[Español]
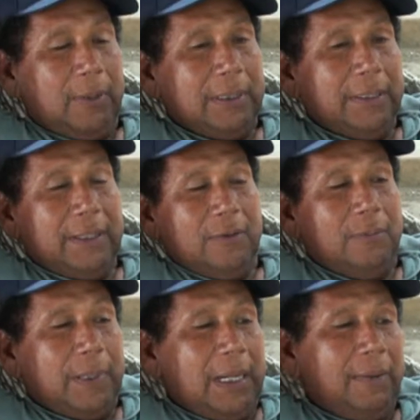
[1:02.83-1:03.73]
Pero antes se
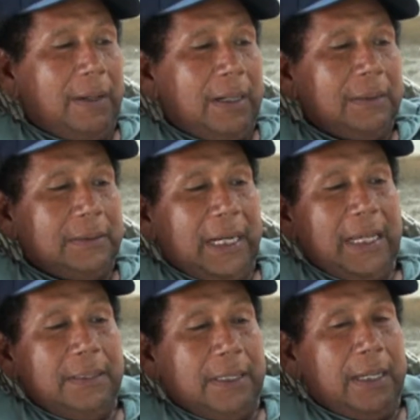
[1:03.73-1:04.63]
compraba
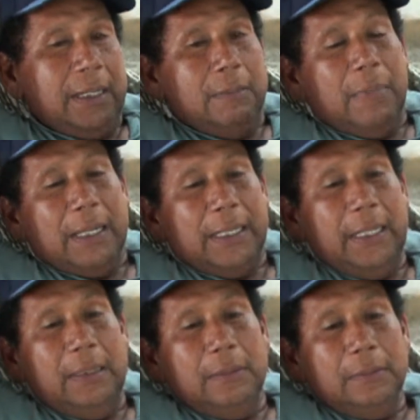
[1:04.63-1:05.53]
30 el
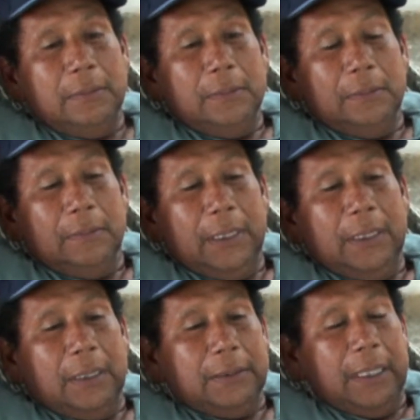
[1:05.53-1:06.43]
barril,
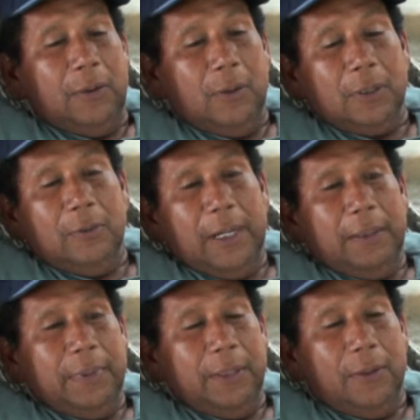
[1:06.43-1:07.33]
a tres córdobas el
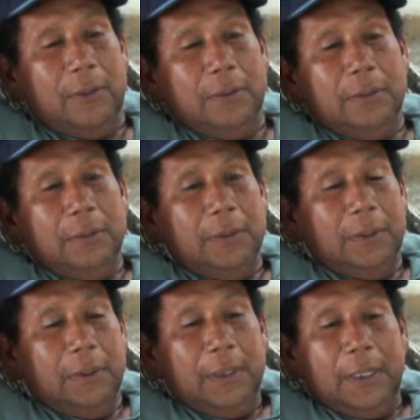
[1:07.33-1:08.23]
bidón,
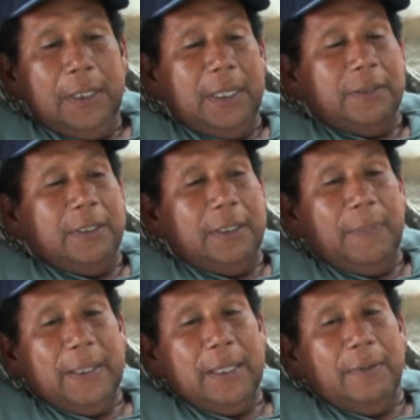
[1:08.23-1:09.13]
y así se
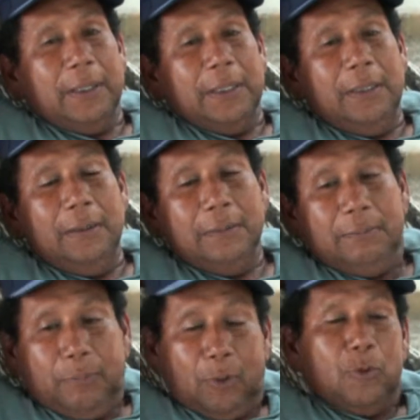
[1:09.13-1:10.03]
pasaba aquí.
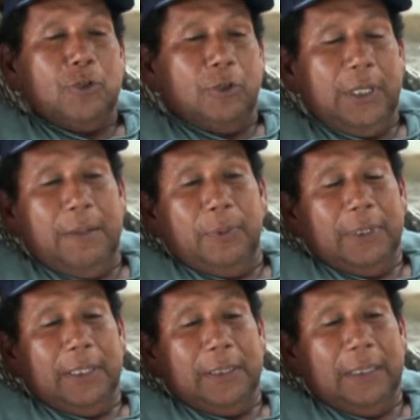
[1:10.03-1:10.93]
Por mucho tiempo
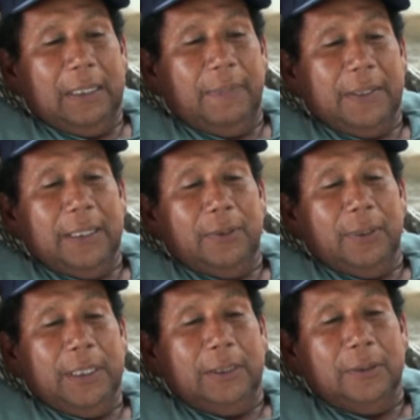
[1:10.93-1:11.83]
tiene que estarse pasando
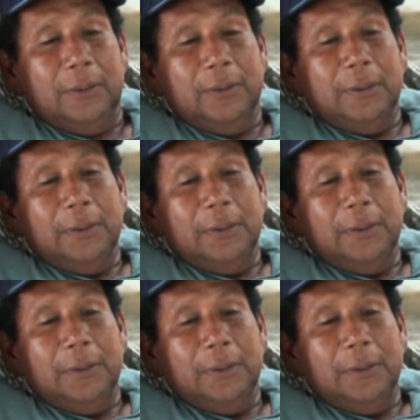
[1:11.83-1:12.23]
esto.